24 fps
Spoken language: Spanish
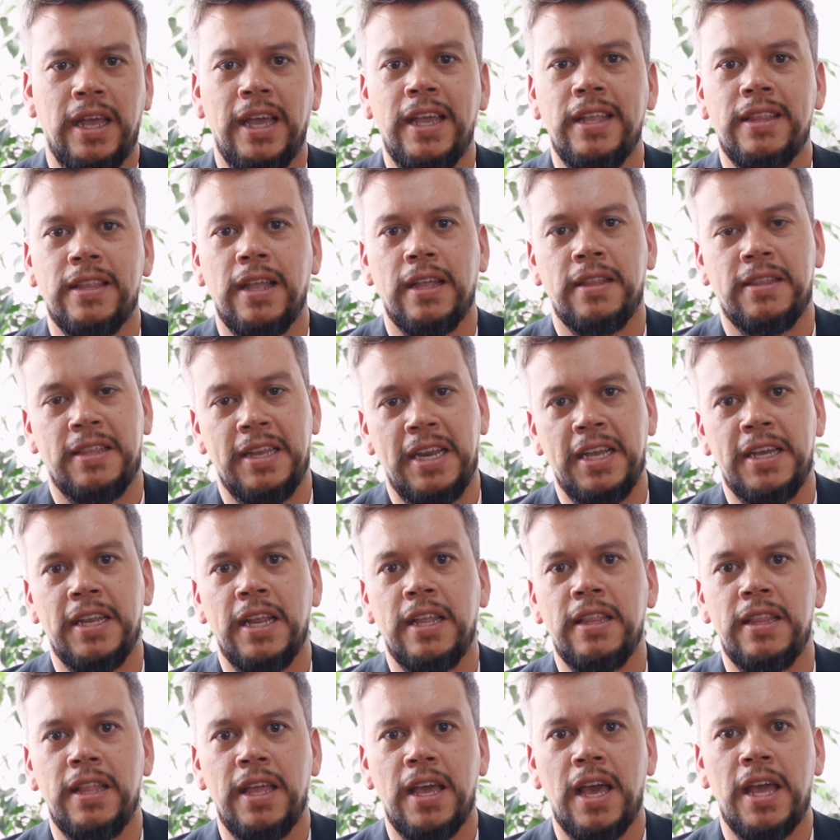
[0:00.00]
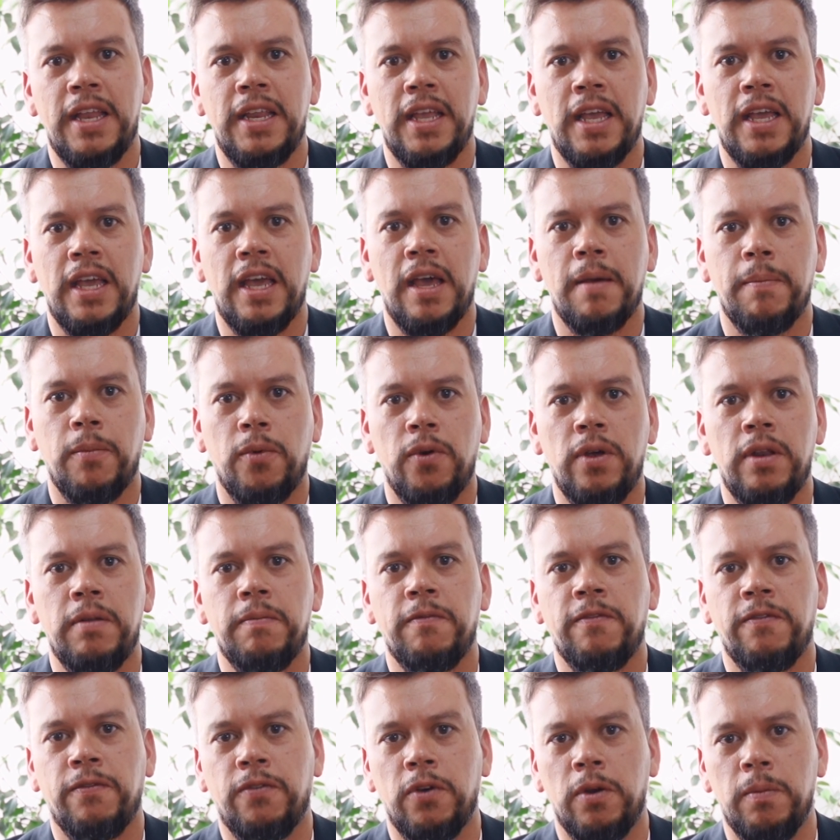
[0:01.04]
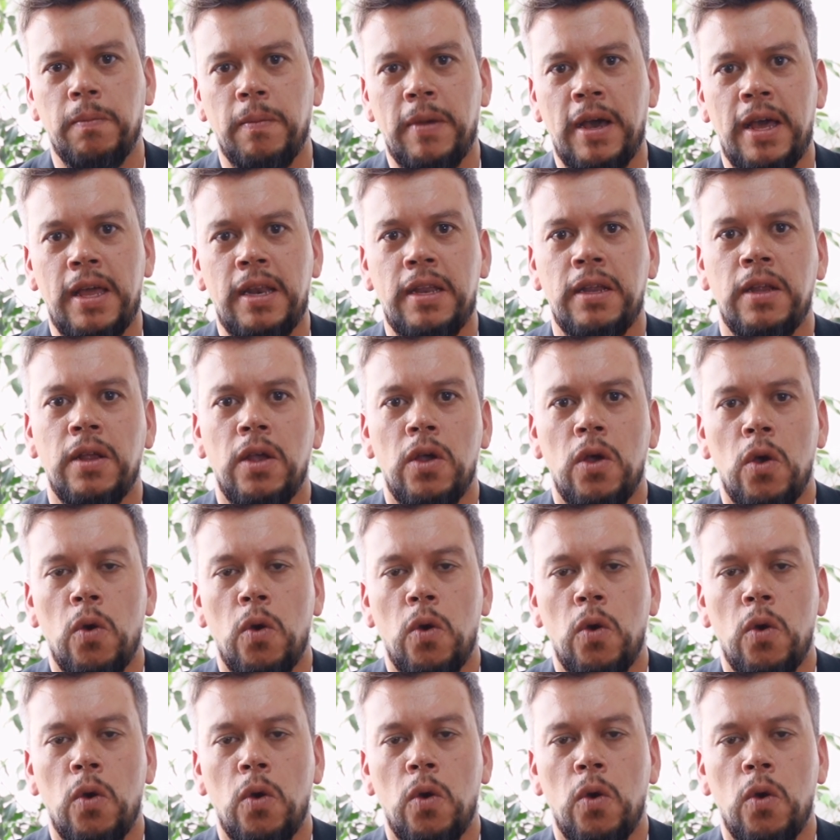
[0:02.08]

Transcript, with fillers: estas tres grandes áreas es a poder formar